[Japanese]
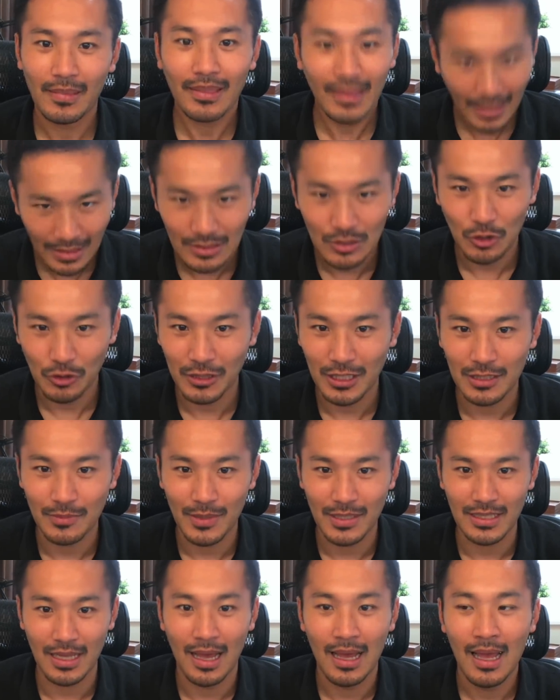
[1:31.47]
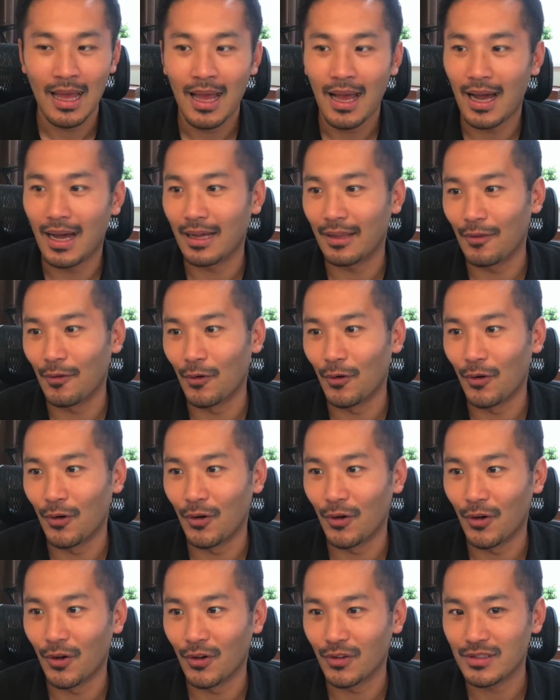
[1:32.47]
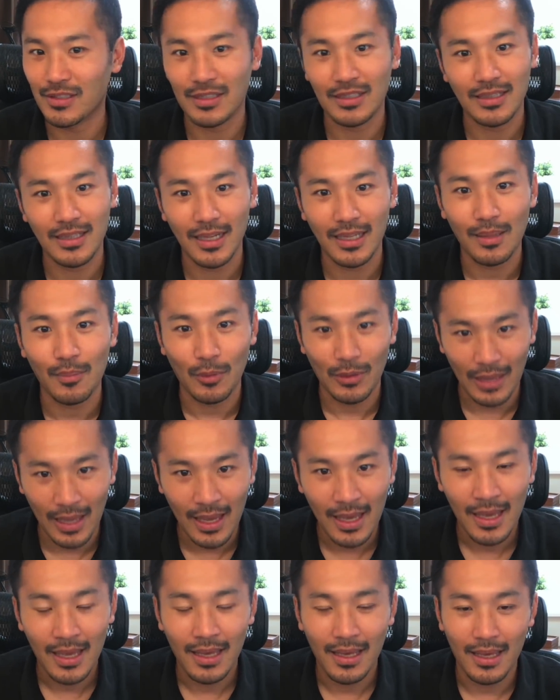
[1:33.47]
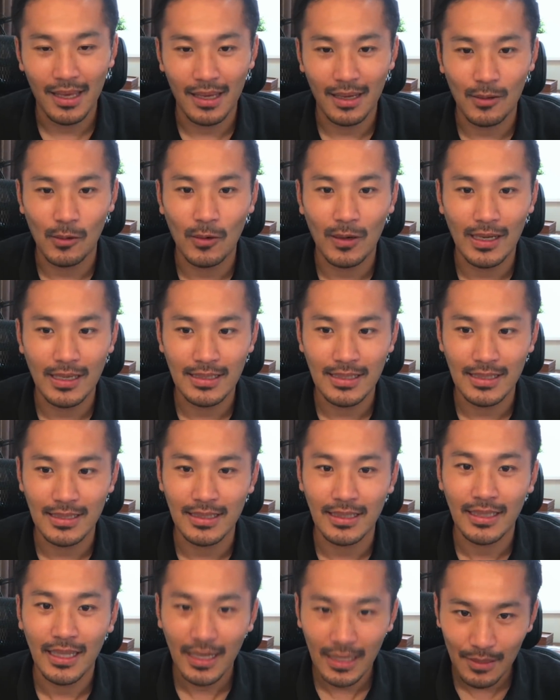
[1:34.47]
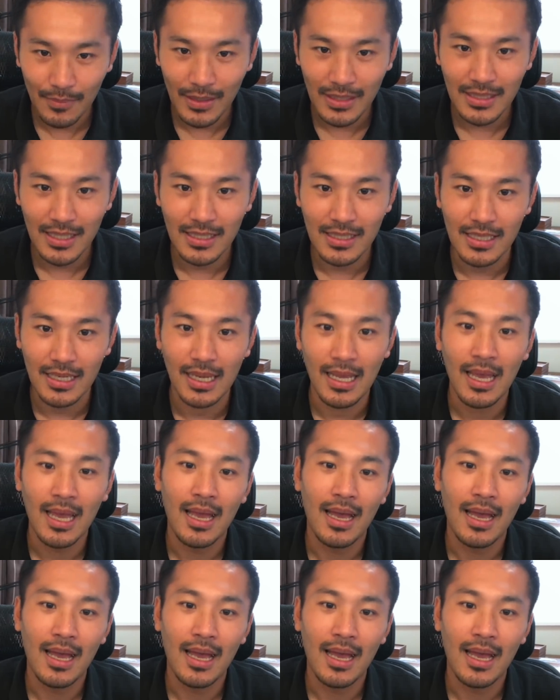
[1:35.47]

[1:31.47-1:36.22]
誕生いたしました。あの、ツイッターでもね、えー、公開させていただきましたし、